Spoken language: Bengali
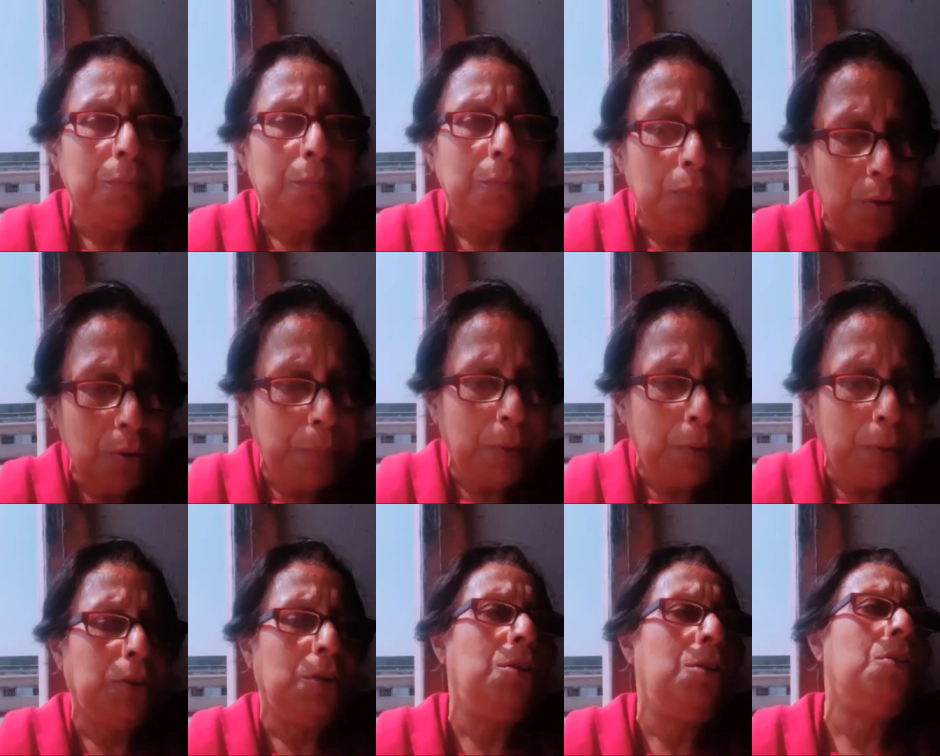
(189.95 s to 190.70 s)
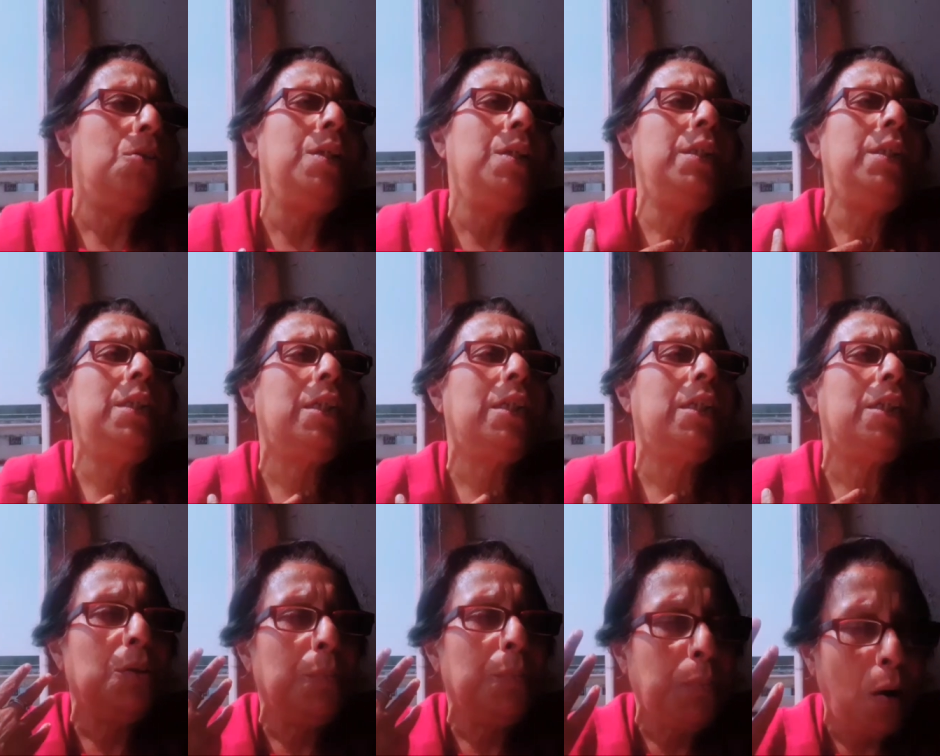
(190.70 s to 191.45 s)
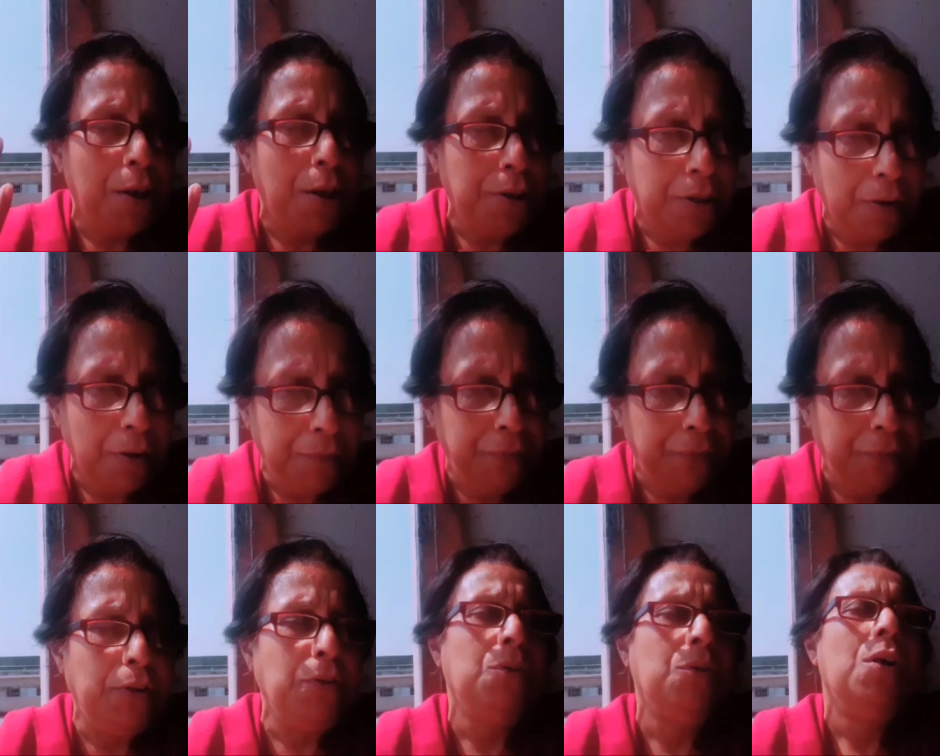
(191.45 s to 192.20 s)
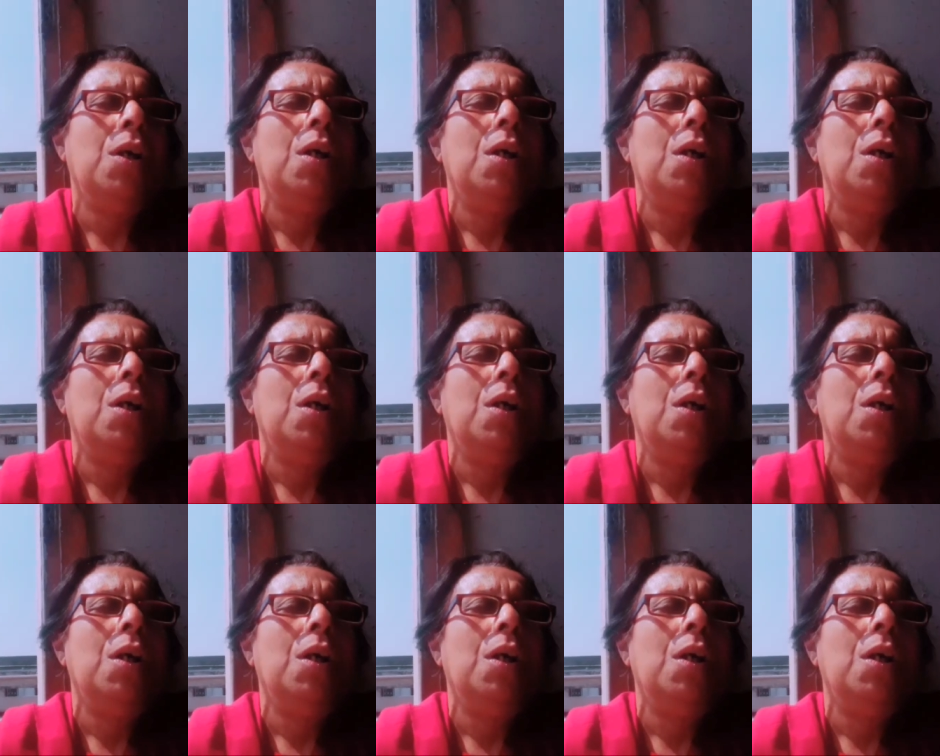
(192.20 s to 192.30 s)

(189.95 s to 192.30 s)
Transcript: মন পছন্দ নিজের কিছু পয়েন্ট অফ ভিউ